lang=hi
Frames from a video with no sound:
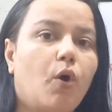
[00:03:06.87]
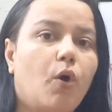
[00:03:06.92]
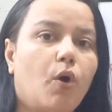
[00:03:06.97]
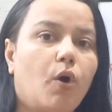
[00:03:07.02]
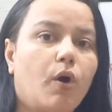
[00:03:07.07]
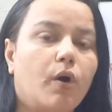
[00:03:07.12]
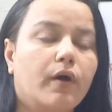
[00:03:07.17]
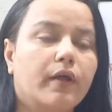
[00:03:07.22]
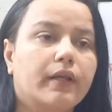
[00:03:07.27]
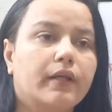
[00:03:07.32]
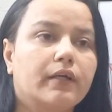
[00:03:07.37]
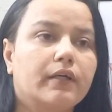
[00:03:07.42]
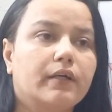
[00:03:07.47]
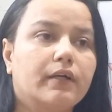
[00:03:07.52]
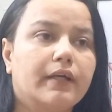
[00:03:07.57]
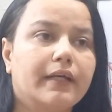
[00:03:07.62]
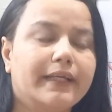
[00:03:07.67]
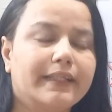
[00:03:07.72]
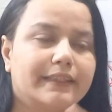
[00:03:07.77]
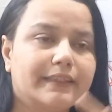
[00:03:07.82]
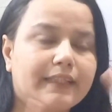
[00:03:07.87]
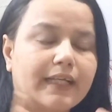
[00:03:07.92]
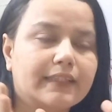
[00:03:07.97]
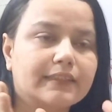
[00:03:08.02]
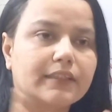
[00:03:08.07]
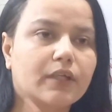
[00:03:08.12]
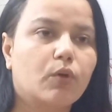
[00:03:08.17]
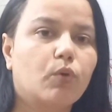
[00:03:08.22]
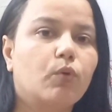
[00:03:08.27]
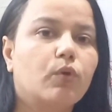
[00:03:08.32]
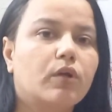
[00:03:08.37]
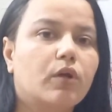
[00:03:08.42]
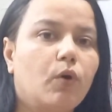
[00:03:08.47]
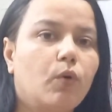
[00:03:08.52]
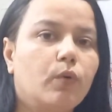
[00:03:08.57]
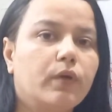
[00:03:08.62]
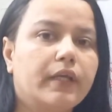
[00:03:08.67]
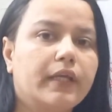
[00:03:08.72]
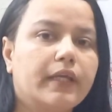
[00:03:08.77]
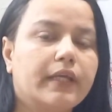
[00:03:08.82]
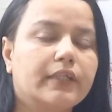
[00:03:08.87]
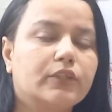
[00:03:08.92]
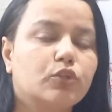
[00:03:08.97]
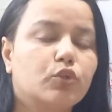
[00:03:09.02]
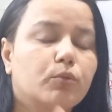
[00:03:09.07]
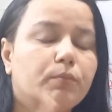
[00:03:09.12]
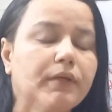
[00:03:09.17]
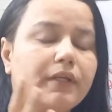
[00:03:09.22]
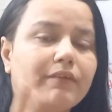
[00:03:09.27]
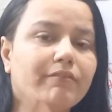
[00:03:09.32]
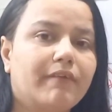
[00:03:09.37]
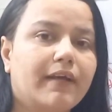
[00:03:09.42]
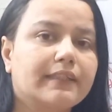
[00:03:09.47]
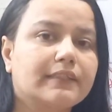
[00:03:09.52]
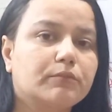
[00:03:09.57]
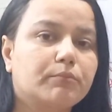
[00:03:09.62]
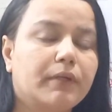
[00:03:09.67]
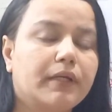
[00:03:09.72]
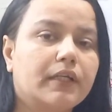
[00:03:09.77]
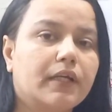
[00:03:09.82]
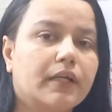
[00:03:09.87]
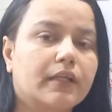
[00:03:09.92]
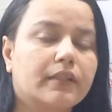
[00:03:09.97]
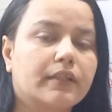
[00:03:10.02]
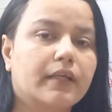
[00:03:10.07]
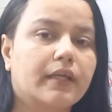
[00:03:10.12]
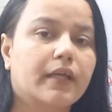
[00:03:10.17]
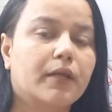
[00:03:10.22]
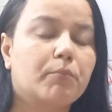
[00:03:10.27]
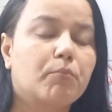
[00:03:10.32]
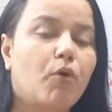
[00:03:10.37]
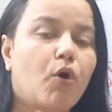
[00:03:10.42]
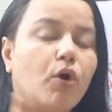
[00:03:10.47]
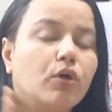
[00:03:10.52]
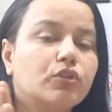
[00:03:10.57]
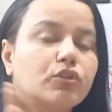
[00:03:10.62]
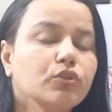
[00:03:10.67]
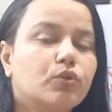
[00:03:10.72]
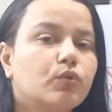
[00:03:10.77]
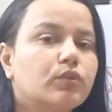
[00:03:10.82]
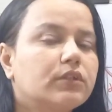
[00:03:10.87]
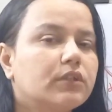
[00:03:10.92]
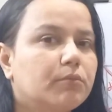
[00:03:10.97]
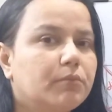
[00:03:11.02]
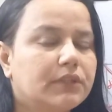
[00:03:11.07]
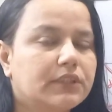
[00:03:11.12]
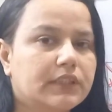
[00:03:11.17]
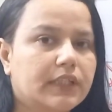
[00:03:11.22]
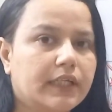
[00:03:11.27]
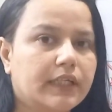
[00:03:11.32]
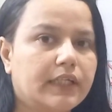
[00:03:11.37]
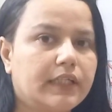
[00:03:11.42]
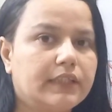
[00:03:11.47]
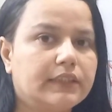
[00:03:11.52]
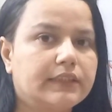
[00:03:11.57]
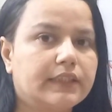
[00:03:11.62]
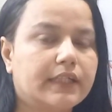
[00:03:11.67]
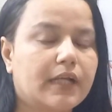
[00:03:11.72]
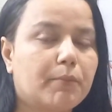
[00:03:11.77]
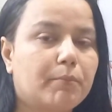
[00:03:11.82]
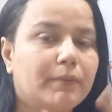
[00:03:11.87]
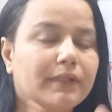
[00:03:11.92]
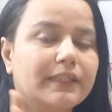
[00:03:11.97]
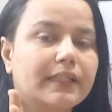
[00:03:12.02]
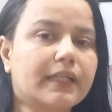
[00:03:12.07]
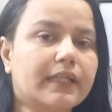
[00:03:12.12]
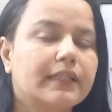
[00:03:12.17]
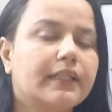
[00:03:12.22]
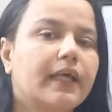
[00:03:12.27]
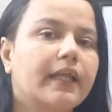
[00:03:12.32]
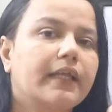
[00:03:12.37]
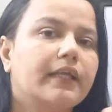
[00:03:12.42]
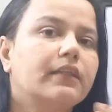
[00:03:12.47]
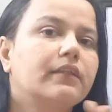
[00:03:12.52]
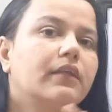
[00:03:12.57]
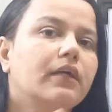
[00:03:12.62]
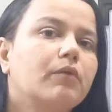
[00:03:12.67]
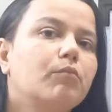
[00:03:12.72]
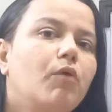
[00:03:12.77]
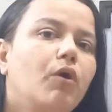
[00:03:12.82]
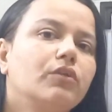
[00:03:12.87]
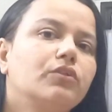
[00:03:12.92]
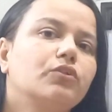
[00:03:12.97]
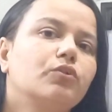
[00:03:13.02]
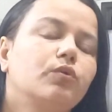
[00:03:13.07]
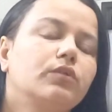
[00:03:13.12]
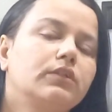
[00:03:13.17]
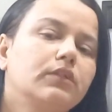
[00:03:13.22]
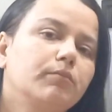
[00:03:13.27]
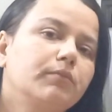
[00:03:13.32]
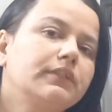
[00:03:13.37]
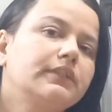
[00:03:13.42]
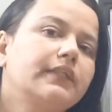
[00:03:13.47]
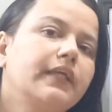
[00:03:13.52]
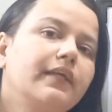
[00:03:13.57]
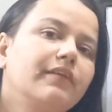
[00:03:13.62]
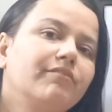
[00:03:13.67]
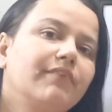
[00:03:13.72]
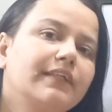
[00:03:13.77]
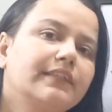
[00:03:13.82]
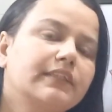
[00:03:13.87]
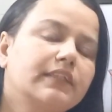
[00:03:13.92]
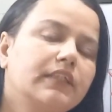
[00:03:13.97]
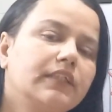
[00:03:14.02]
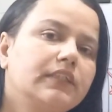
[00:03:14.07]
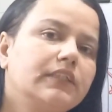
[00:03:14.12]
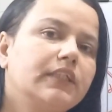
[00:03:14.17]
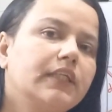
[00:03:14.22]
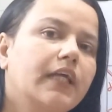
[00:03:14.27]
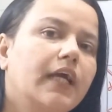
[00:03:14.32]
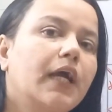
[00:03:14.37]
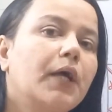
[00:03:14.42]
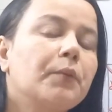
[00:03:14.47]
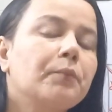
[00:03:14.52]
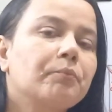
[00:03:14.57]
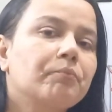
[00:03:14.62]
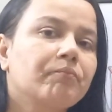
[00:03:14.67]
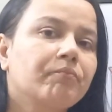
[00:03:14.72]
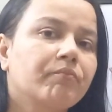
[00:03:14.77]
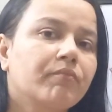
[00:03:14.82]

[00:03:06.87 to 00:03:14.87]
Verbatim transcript: और इतना ज़रूर कहूंगी कि जो भी इन्वेस्टमेंट करते हैं बहुत सोच समझ के कीजिएगा पंद्रह तारीख तक बहुत सोच समझ के इन्वेस्ट कीजिएगा